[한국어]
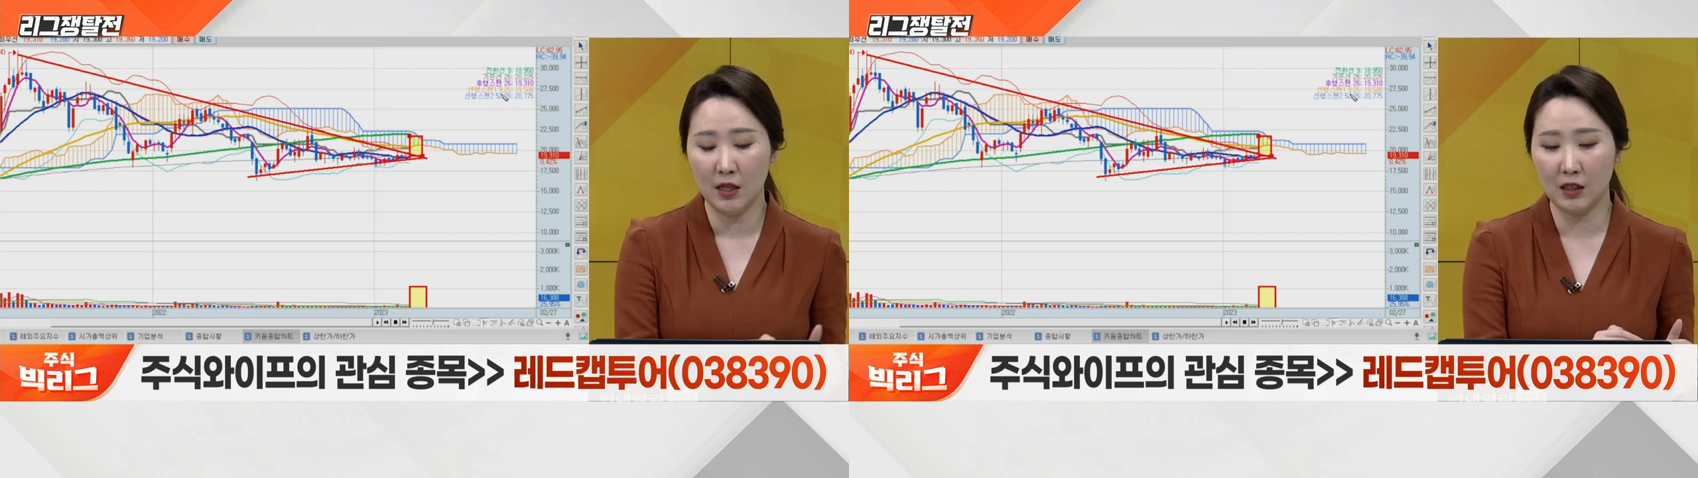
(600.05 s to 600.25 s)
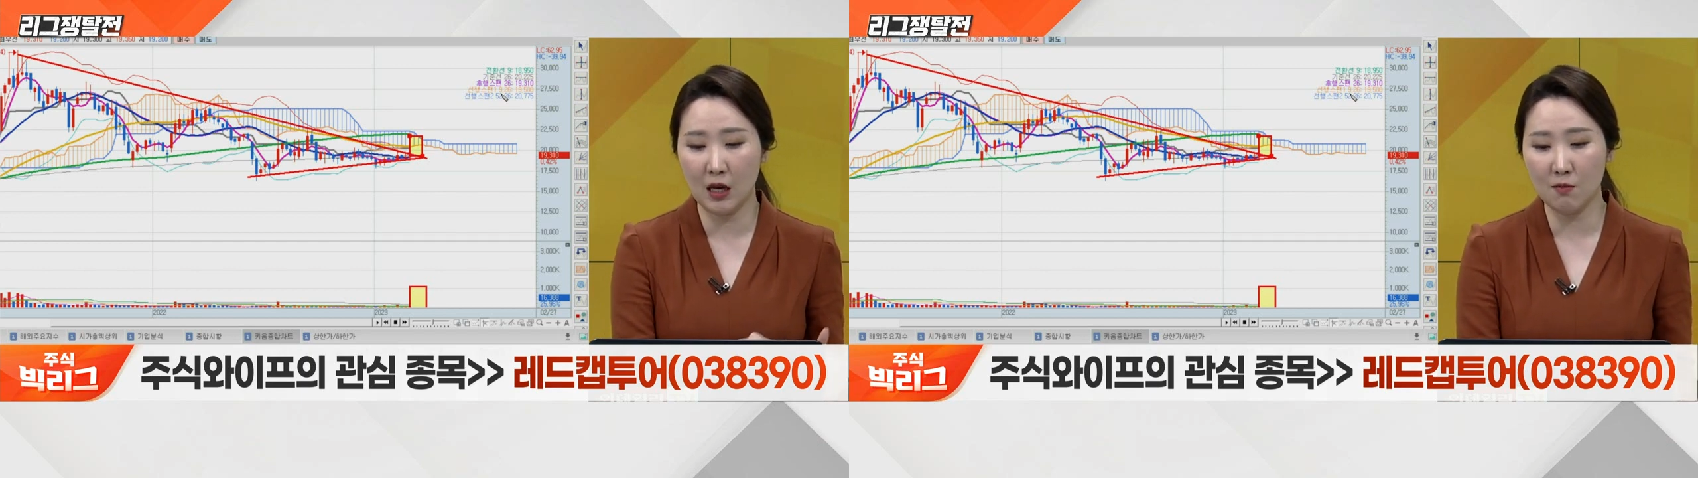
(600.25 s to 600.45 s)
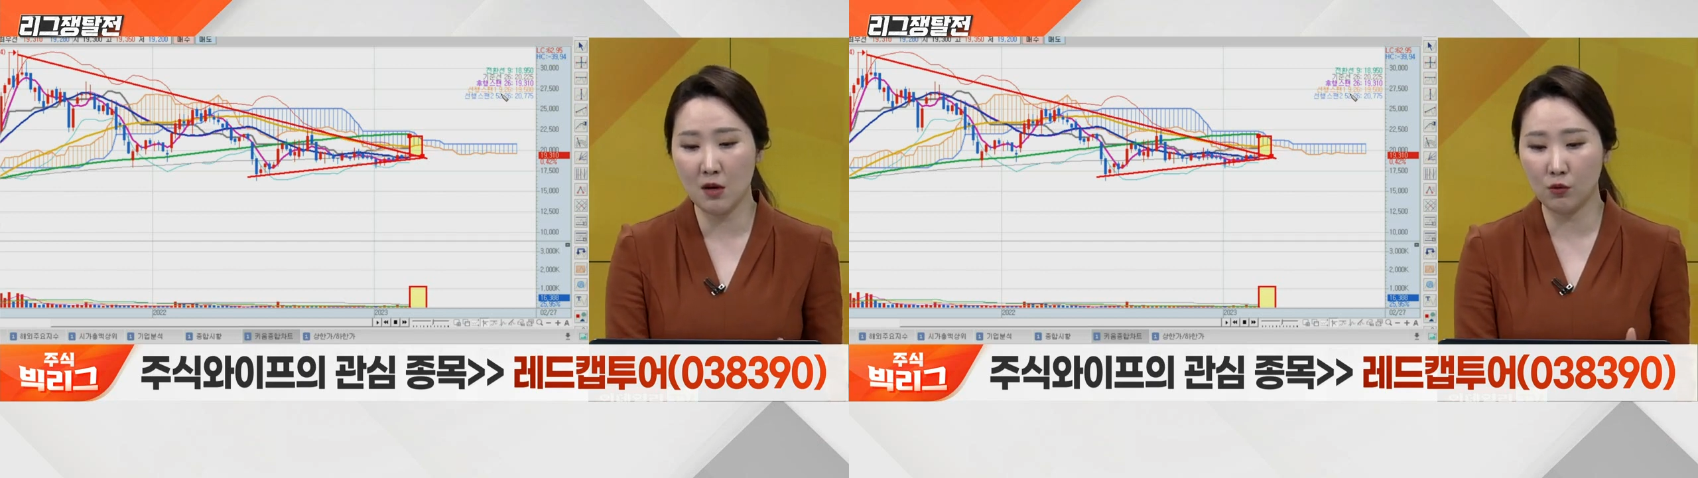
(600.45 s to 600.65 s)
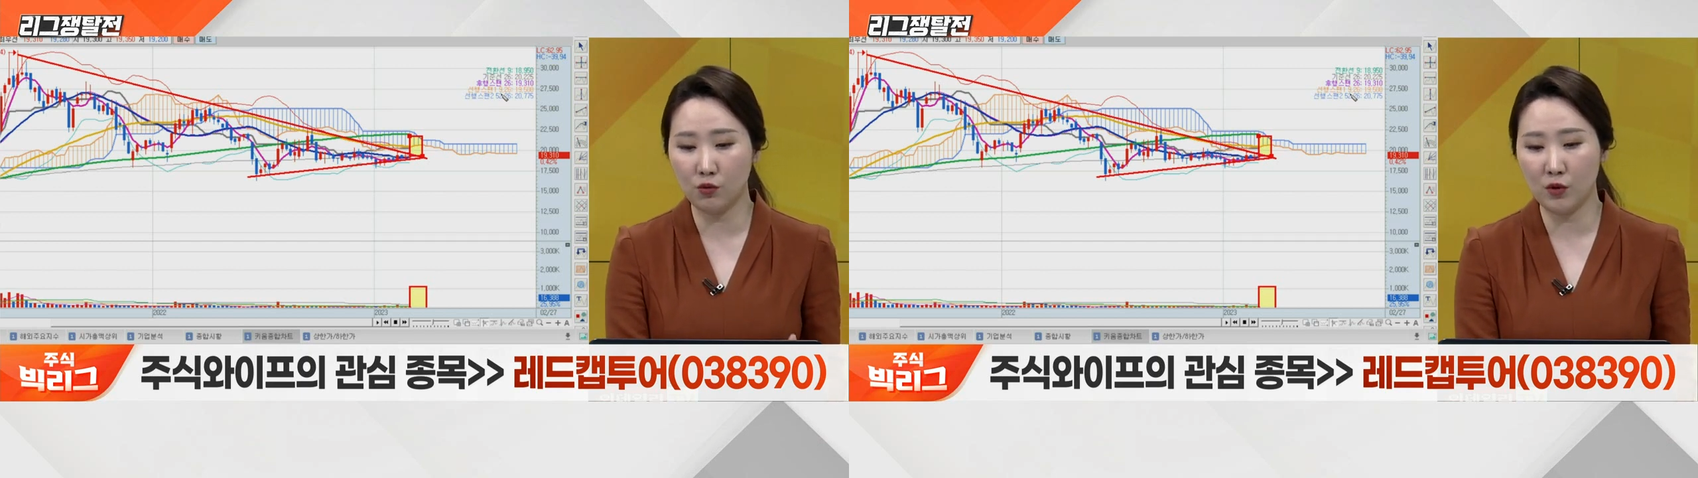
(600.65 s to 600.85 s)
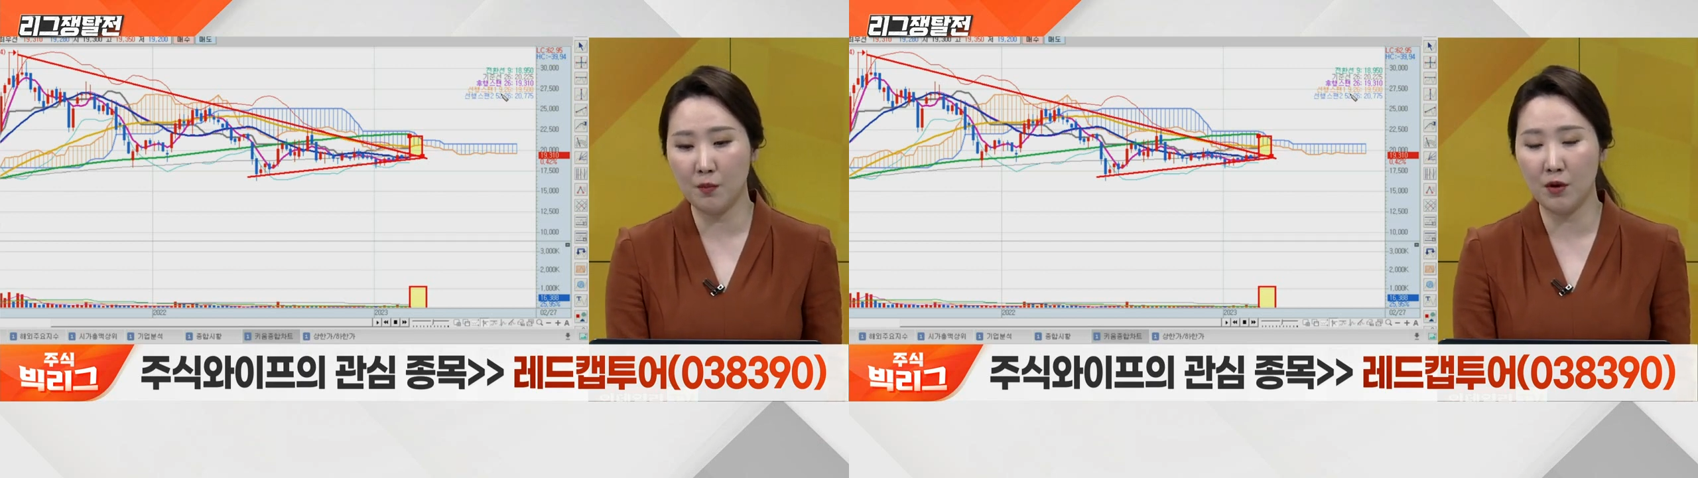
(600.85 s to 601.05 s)
이 삼각
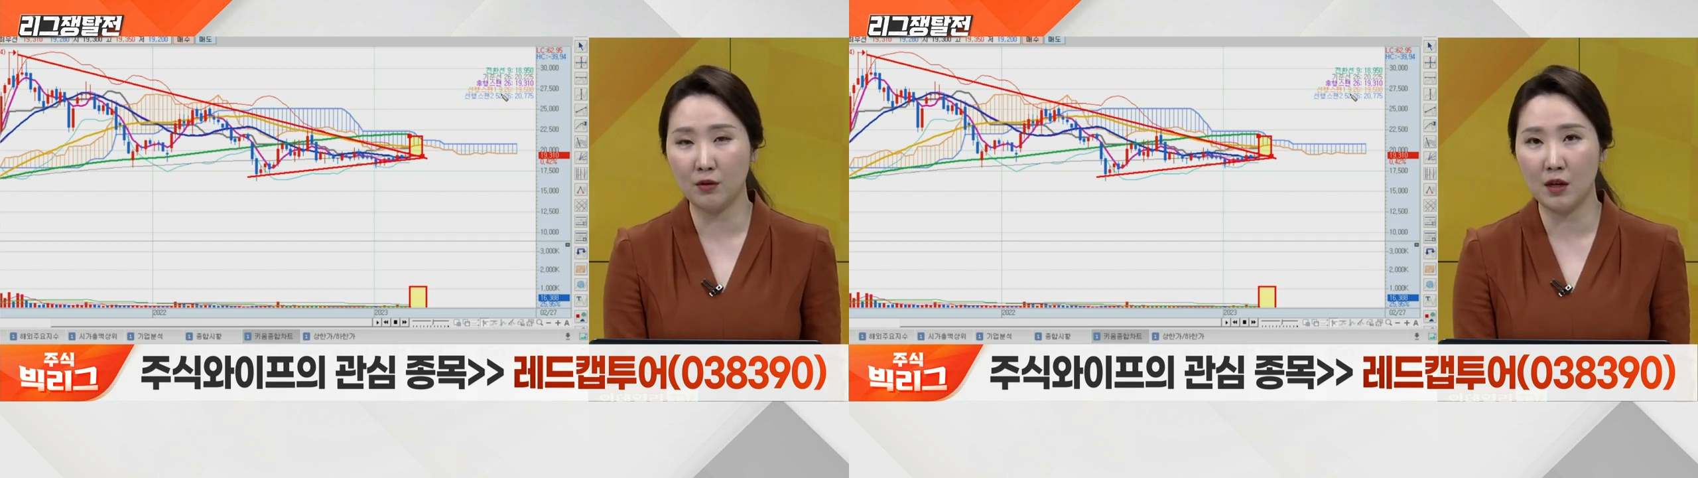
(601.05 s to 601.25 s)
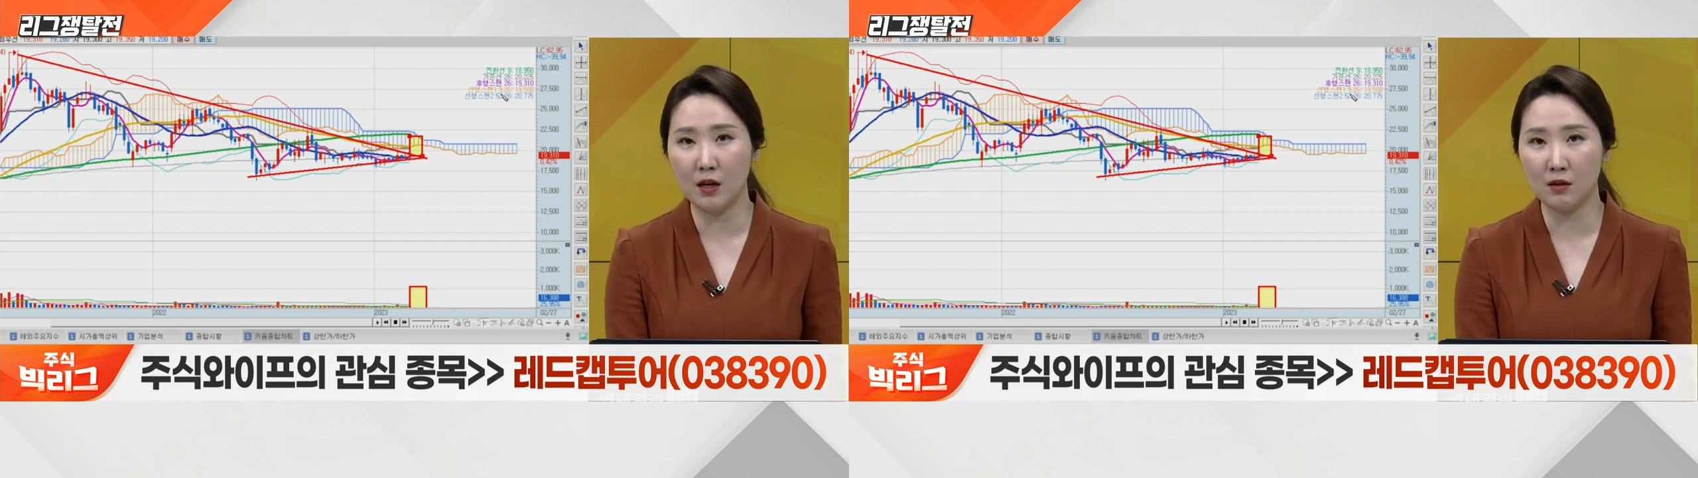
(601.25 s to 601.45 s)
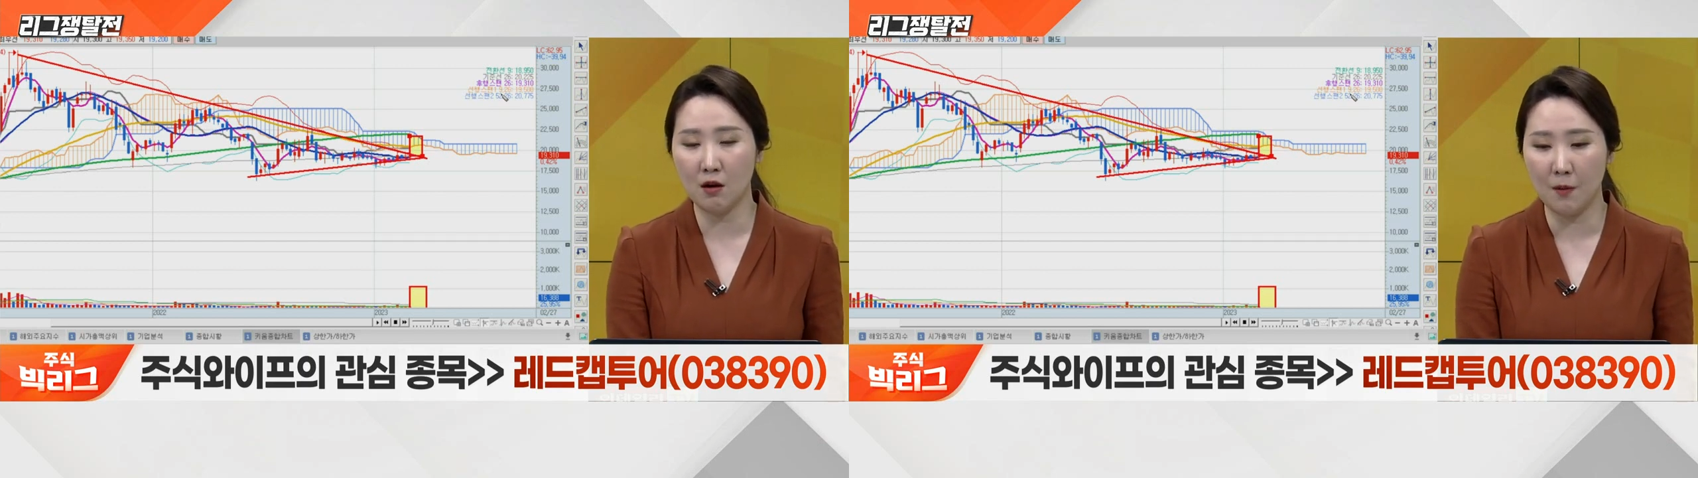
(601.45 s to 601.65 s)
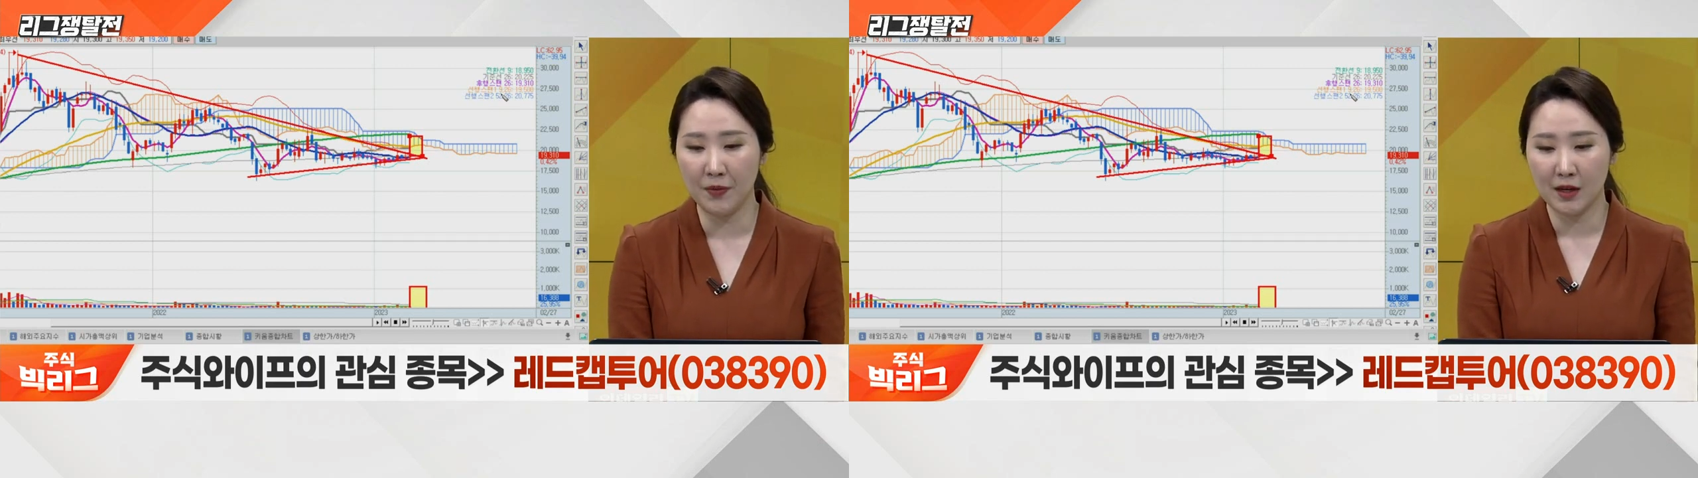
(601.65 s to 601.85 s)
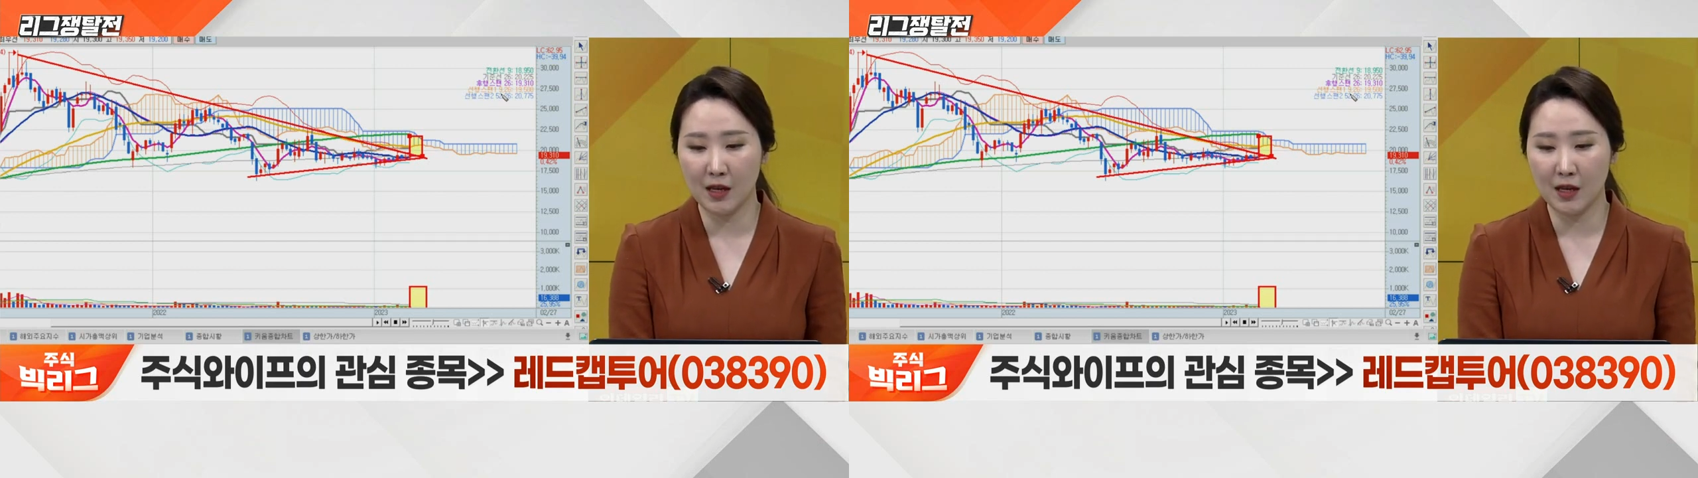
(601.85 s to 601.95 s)
수렴 형태에서